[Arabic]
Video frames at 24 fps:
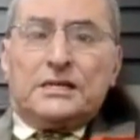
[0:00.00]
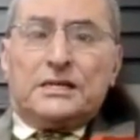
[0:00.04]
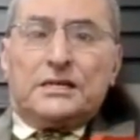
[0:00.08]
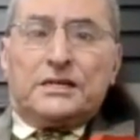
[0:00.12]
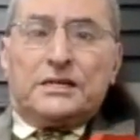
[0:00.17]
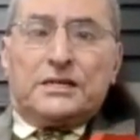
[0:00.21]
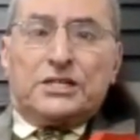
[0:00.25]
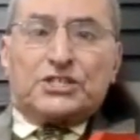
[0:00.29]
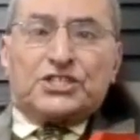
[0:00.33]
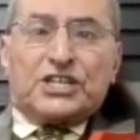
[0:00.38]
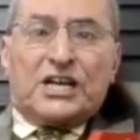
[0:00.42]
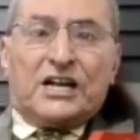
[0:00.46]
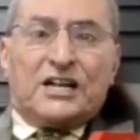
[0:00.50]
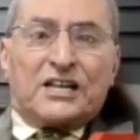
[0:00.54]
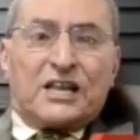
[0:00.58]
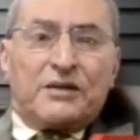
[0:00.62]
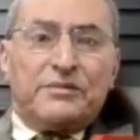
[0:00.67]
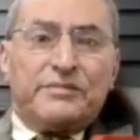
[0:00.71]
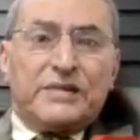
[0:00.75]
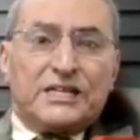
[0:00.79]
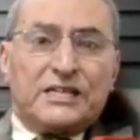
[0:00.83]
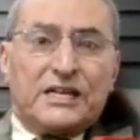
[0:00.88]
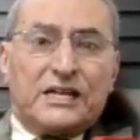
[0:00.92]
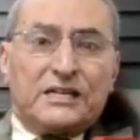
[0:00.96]
آه، شهر
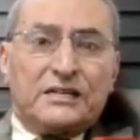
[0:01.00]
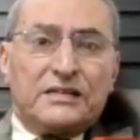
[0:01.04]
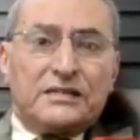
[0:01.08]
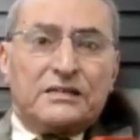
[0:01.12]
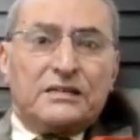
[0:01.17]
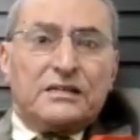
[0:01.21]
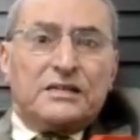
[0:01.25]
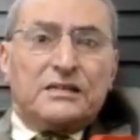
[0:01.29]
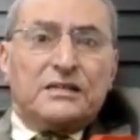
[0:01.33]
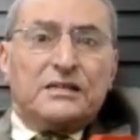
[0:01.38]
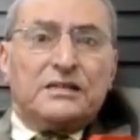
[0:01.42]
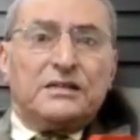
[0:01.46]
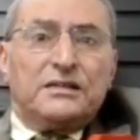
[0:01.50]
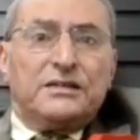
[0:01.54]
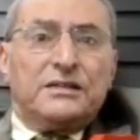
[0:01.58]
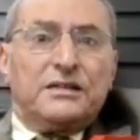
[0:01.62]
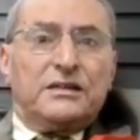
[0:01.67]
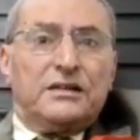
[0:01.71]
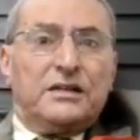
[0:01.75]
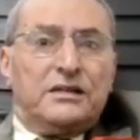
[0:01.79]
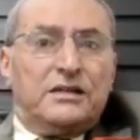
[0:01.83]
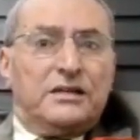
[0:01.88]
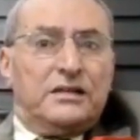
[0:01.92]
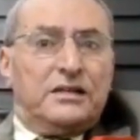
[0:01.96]
رمضان
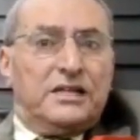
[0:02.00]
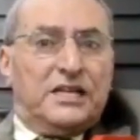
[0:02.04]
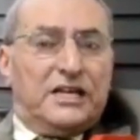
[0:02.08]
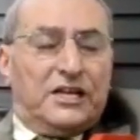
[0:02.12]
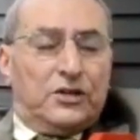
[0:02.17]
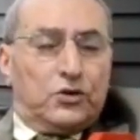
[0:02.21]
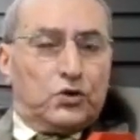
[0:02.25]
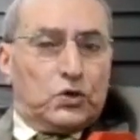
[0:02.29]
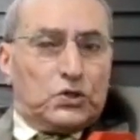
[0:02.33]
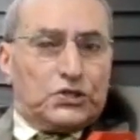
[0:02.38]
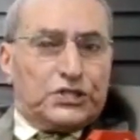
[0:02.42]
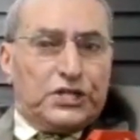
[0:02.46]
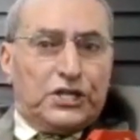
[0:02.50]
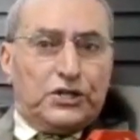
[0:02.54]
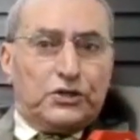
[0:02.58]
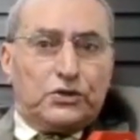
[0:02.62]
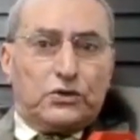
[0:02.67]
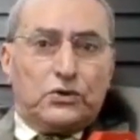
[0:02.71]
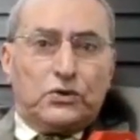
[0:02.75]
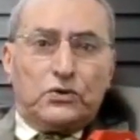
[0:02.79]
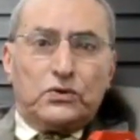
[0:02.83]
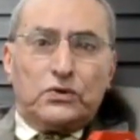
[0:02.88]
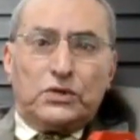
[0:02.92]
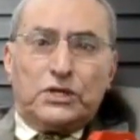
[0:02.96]
اللي عنده
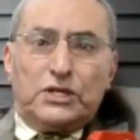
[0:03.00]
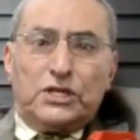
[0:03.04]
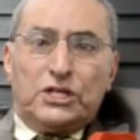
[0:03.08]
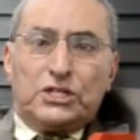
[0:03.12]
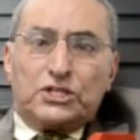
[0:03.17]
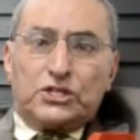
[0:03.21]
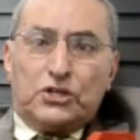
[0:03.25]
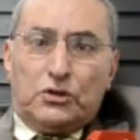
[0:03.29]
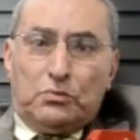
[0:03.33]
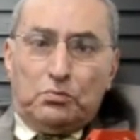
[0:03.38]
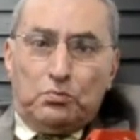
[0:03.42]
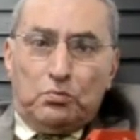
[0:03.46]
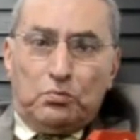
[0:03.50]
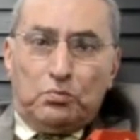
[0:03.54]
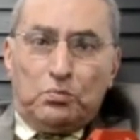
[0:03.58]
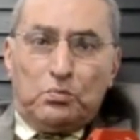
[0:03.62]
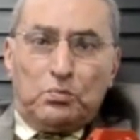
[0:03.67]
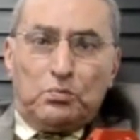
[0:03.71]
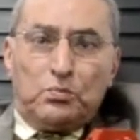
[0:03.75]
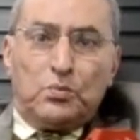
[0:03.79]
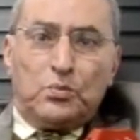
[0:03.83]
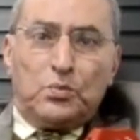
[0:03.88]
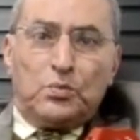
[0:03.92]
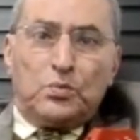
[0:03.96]
صحته يصوم
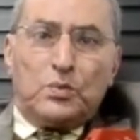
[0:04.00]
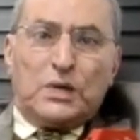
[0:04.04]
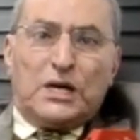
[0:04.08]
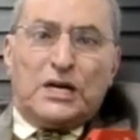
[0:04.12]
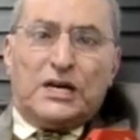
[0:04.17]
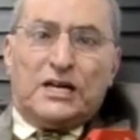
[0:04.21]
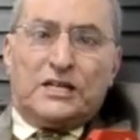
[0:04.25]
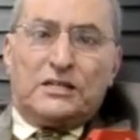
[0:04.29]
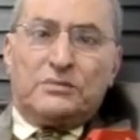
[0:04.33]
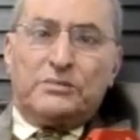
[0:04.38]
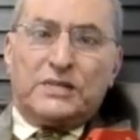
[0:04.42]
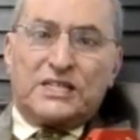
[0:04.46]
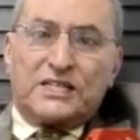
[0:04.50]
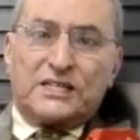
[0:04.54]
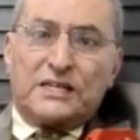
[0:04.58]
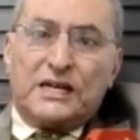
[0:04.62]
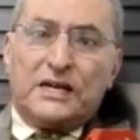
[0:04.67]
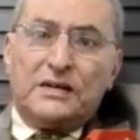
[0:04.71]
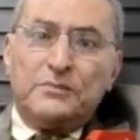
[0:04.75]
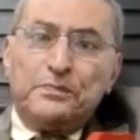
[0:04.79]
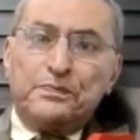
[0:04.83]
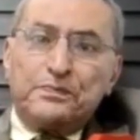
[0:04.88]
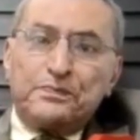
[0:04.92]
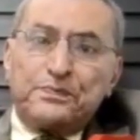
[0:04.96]

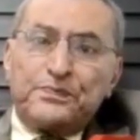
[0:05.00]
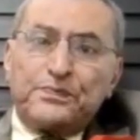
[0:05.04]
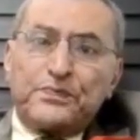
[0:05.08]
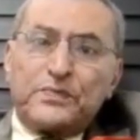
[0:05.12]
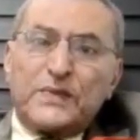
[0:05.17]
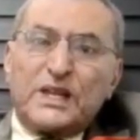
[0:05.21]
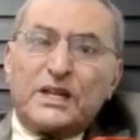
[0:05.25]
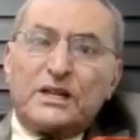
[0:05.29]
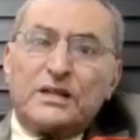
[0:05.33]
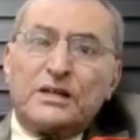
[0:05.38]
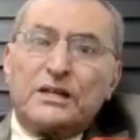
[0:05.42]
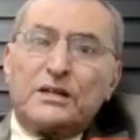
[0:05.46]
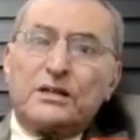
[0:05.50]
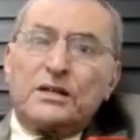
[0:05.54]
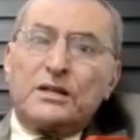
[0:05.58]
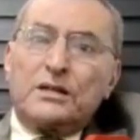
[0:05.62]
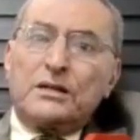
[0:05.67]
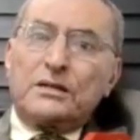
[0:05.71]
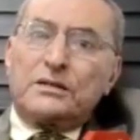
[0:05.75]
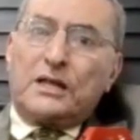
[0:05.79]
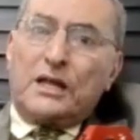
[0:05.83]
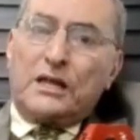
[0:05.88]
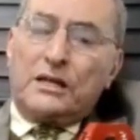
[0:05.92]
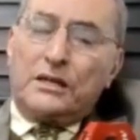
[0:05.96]
المرضى
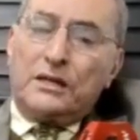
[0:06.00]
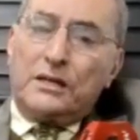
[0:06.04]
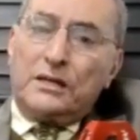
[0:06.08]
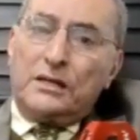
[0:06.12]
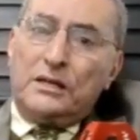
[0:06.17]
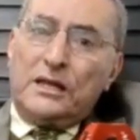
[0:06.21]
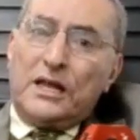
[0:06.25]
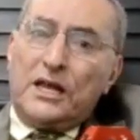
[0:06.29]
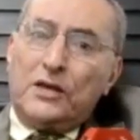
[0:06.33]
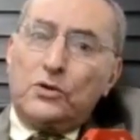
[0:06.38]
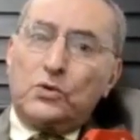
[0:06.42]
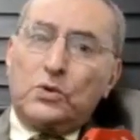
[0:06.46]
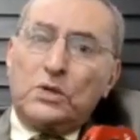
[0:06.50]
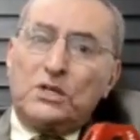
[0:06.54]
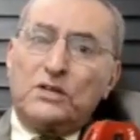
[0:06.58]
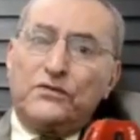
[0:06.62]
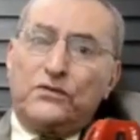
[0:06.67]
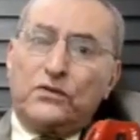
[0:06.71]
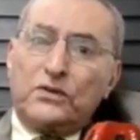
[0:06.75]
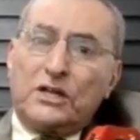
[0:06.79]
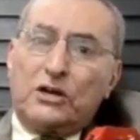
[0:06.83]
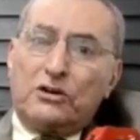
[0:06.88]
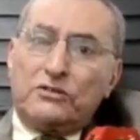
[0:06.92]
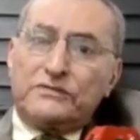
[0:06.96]
لا
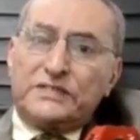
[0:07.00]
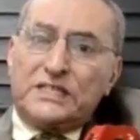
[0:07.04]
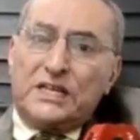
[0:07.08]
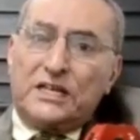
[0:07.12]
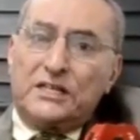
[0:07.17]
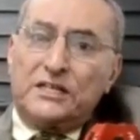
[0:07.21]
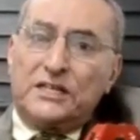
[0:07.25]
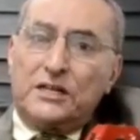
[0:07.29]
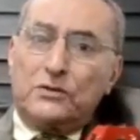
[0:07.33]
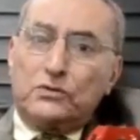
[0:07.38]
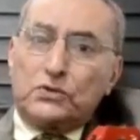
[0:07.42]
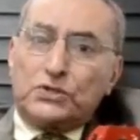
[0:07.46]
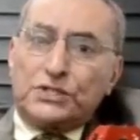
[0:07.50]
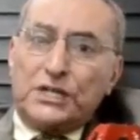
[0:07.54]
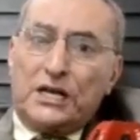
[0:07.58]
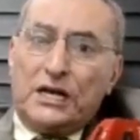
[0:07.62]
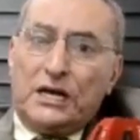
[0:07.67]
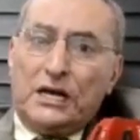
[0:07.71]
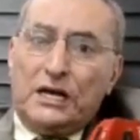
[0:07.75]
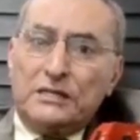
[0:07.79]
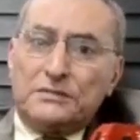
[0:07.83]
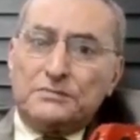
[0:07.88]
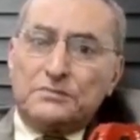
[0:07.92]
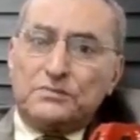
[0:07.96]
يكلف الله نفسا الا
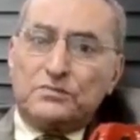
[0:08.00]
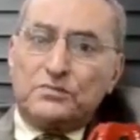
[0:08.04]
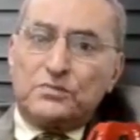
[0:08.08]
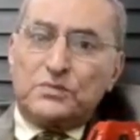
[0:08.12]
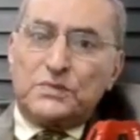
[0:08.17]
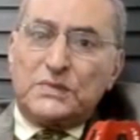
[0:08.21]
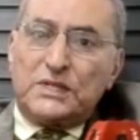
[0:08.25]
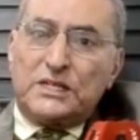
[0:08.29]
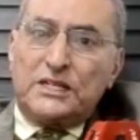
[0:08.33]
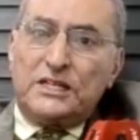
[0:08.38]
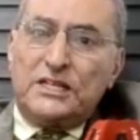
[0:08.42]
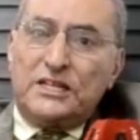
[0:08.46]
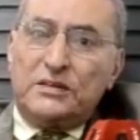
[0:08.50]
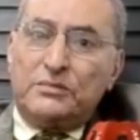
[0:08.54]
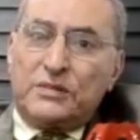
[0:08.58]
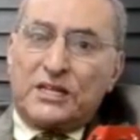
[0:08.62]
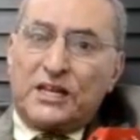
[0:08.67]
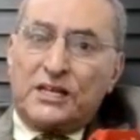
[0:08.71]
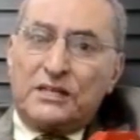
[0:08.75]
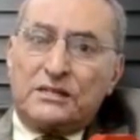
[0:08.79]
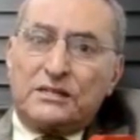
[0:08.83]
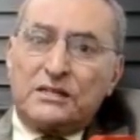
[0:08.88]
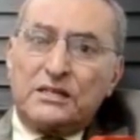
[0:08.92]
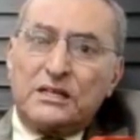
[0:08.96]
وسعها اللي
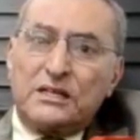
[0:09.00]
مريض